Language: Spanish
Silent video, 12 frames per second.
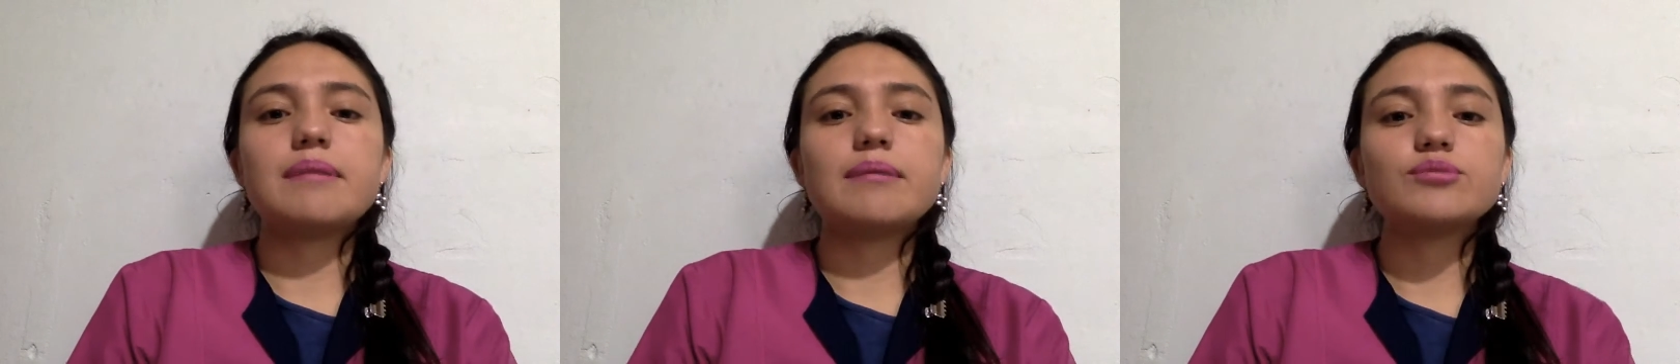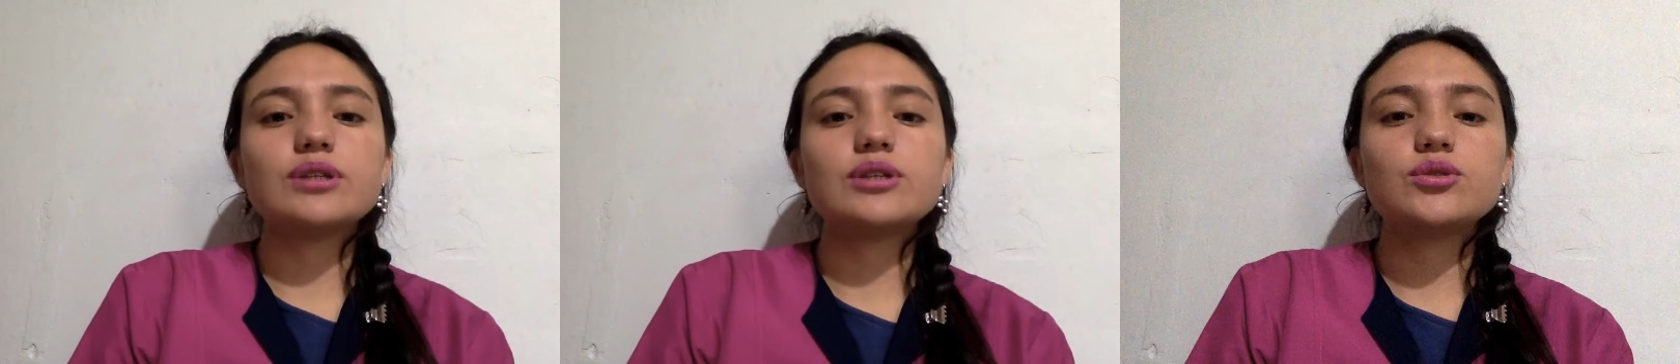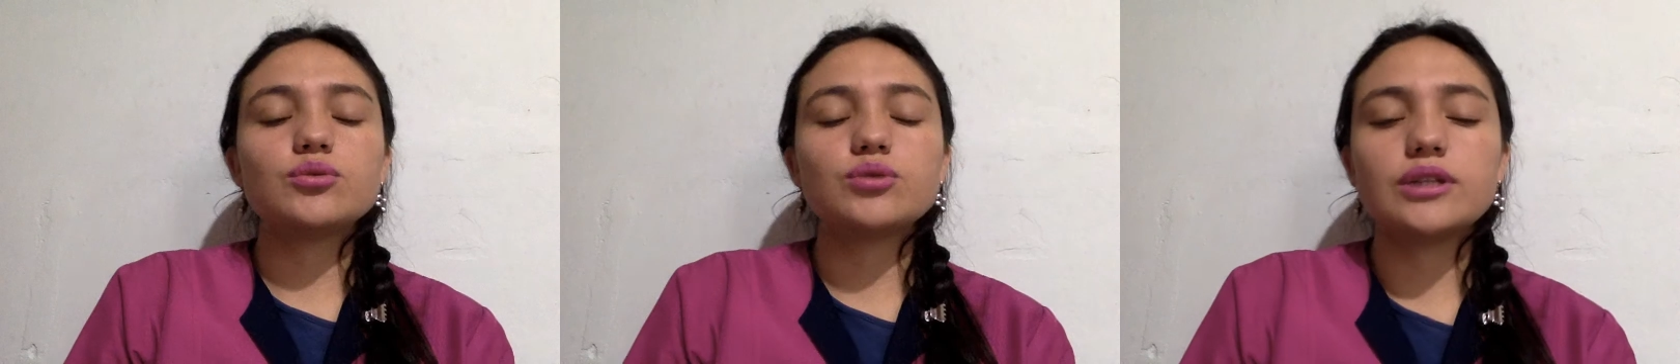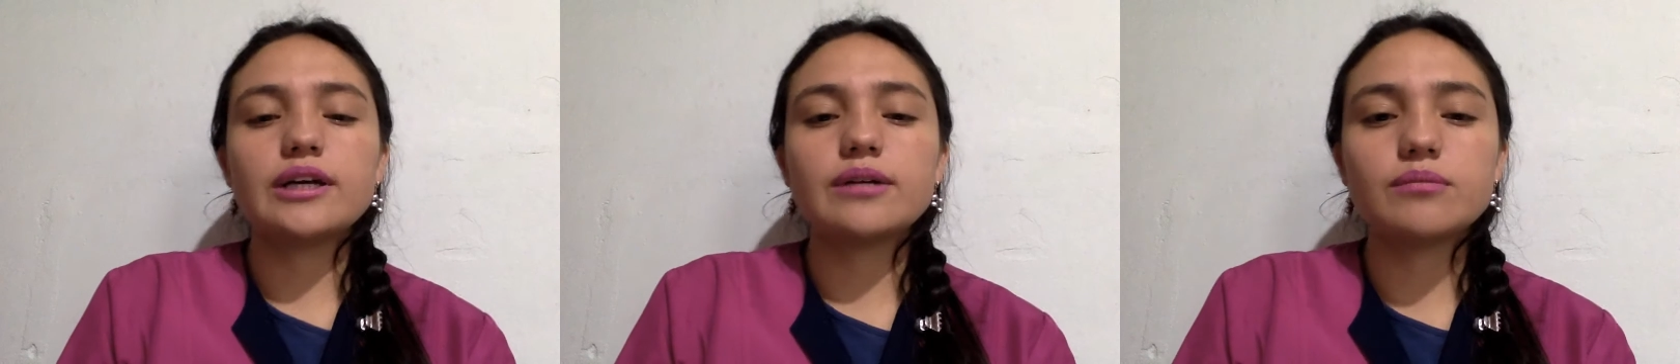Vamos a
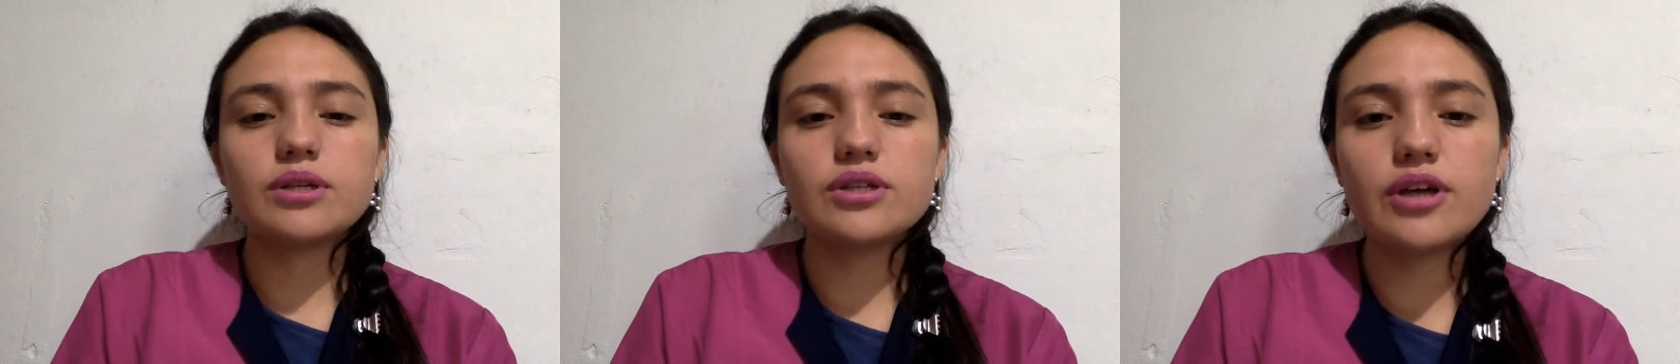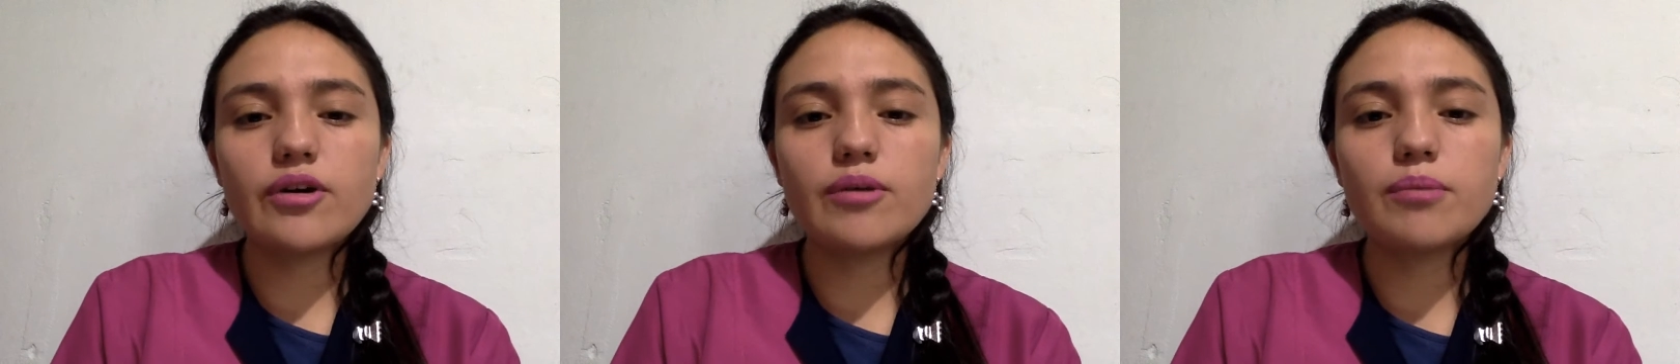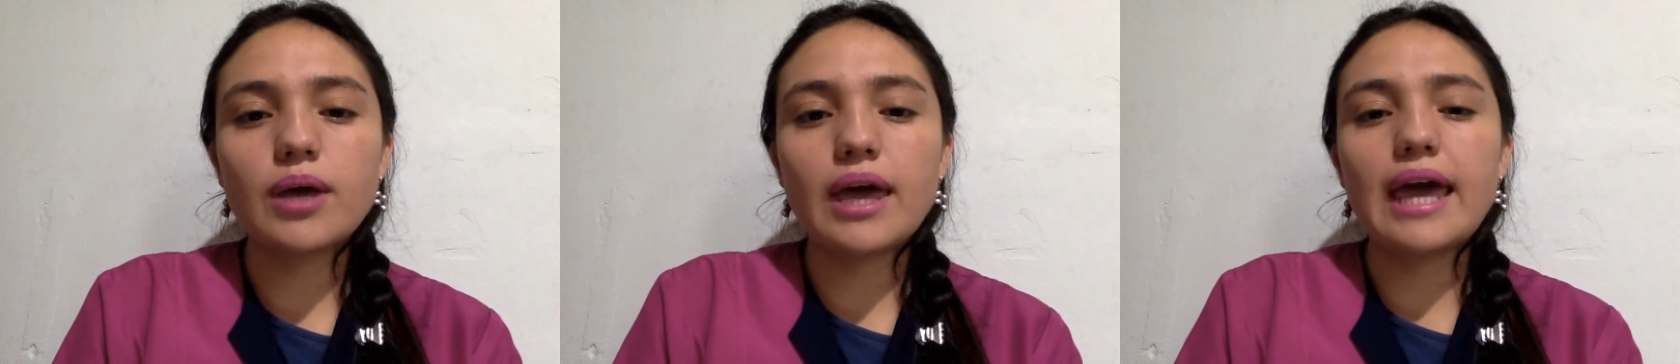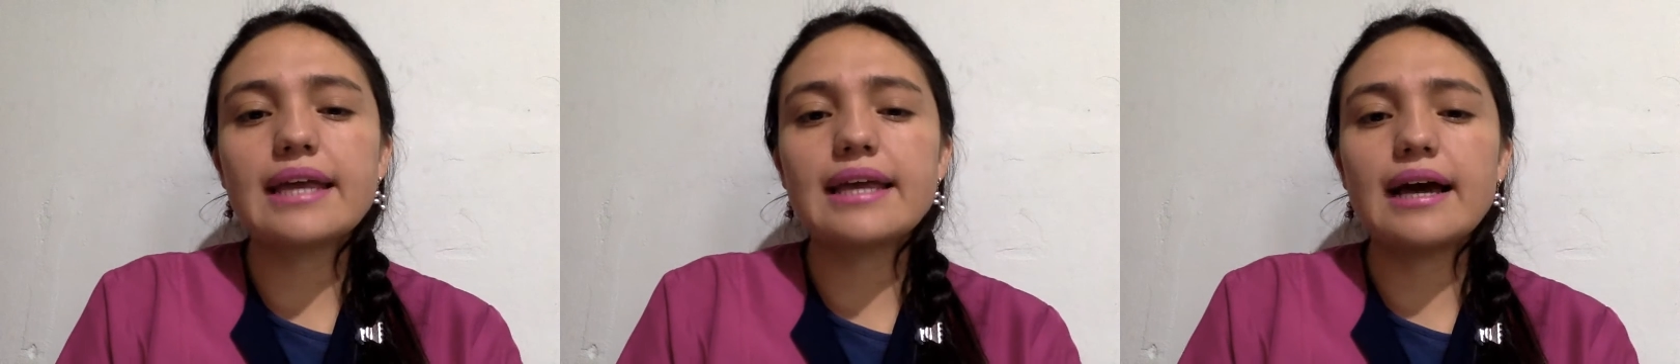estudiar muy chévere
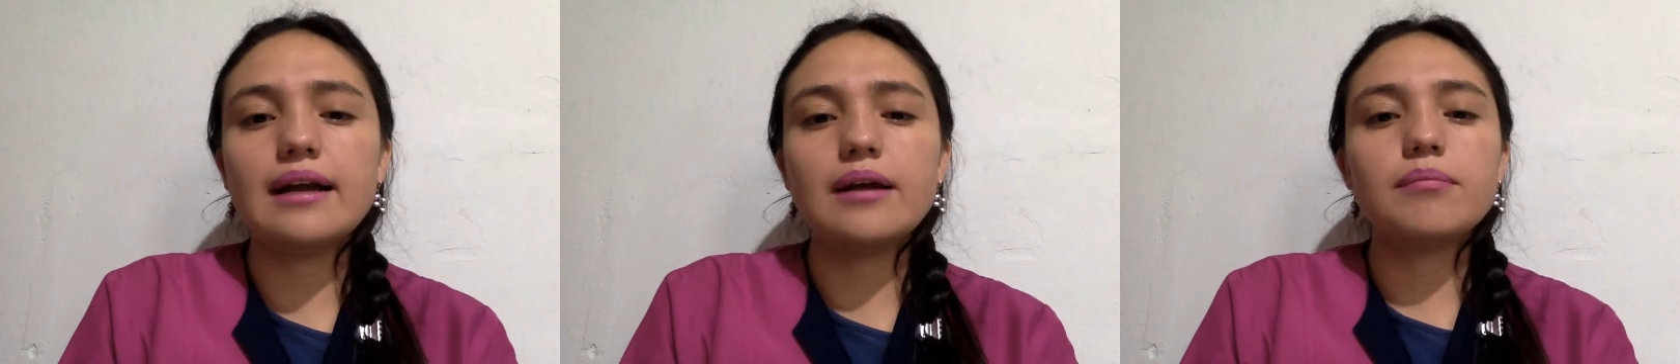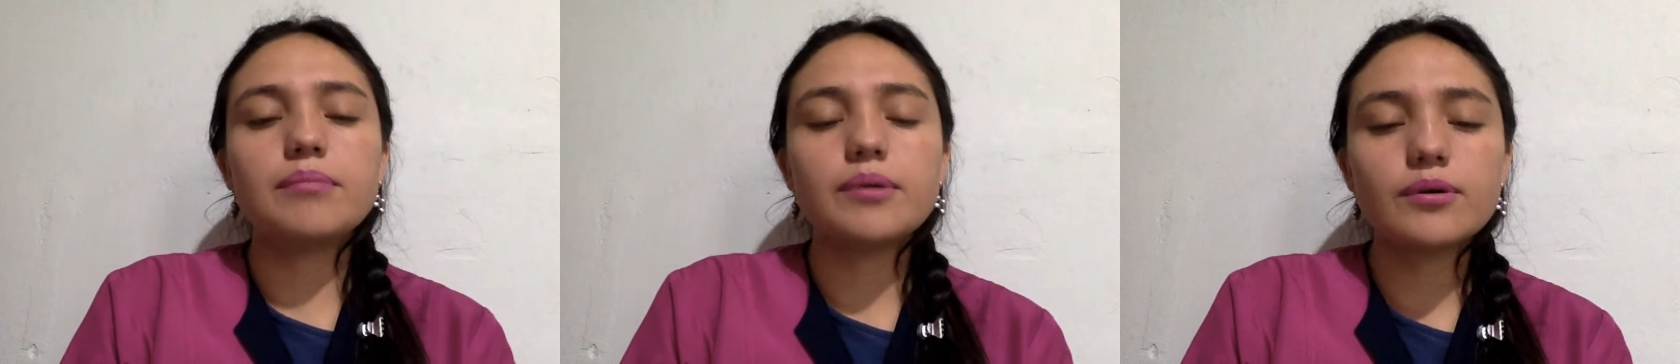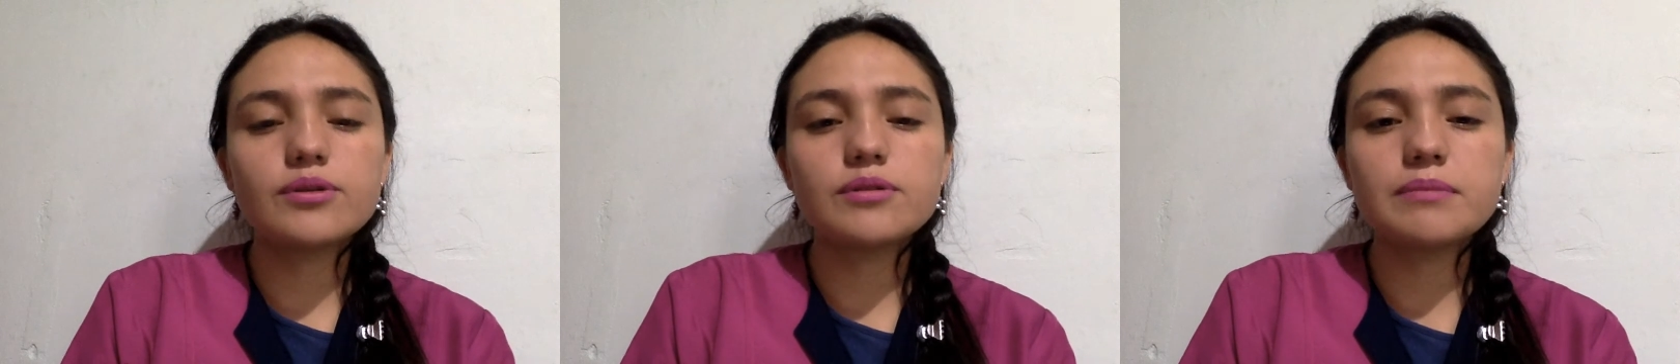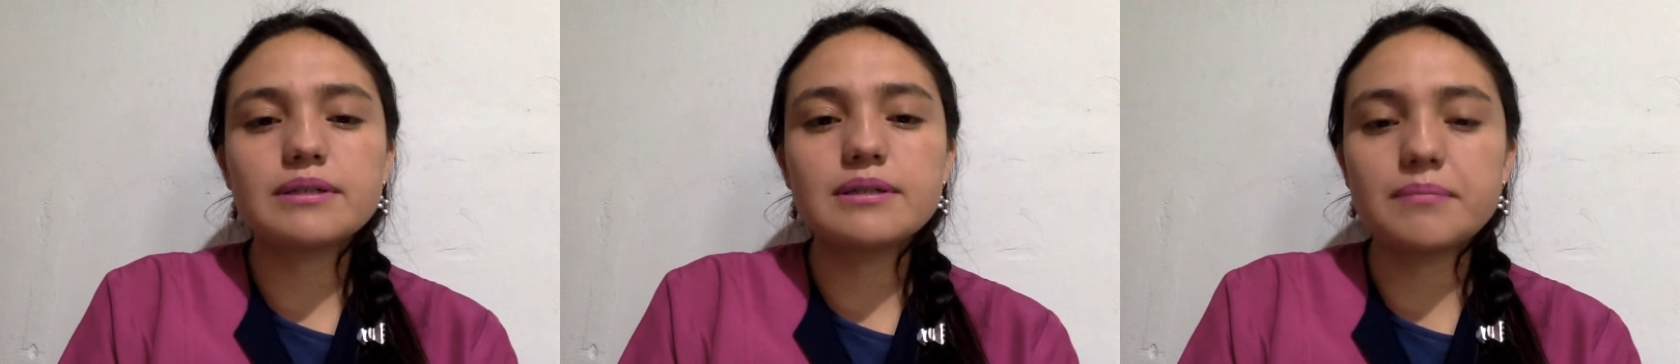porque ya la
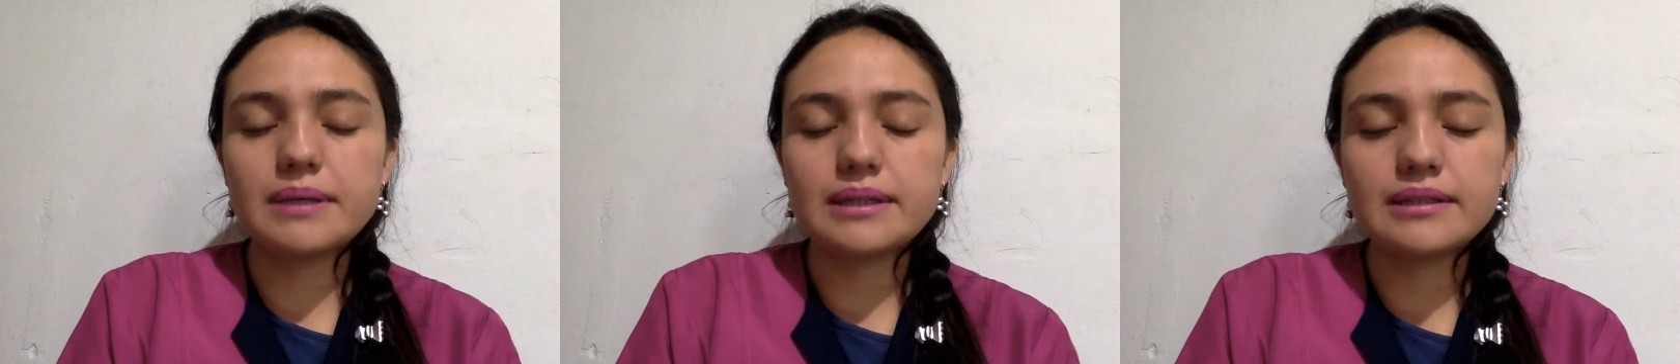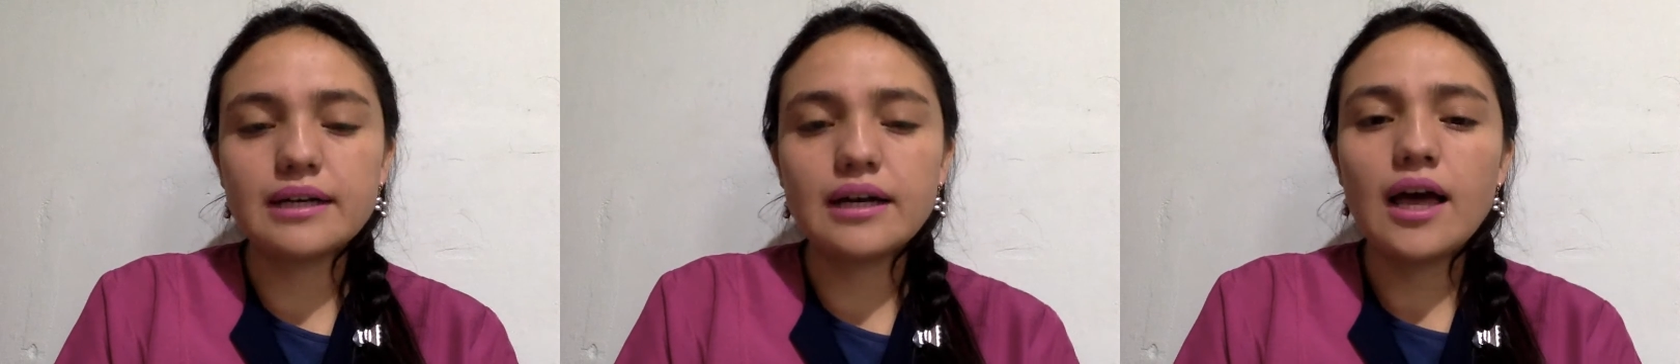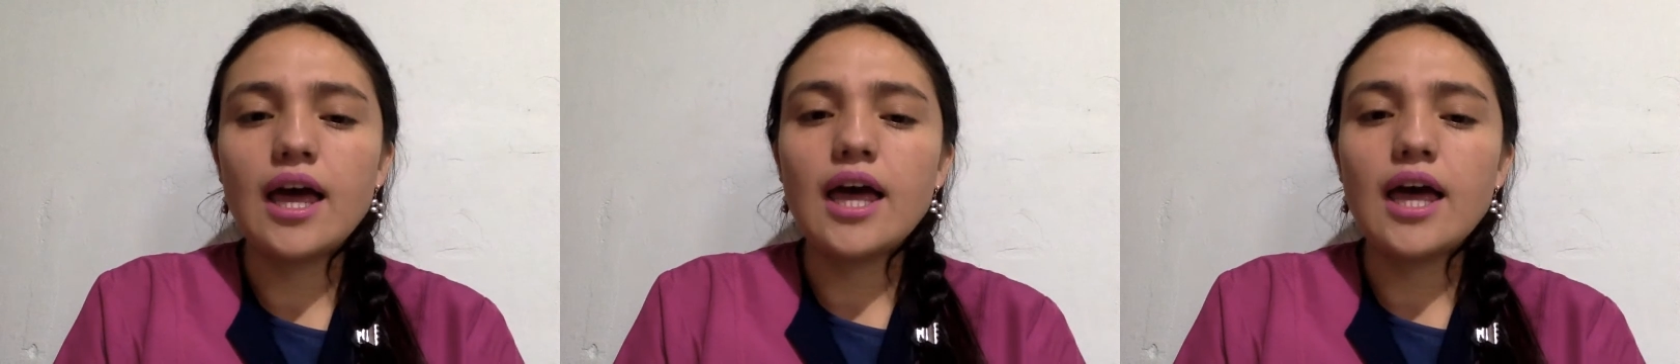próxima semana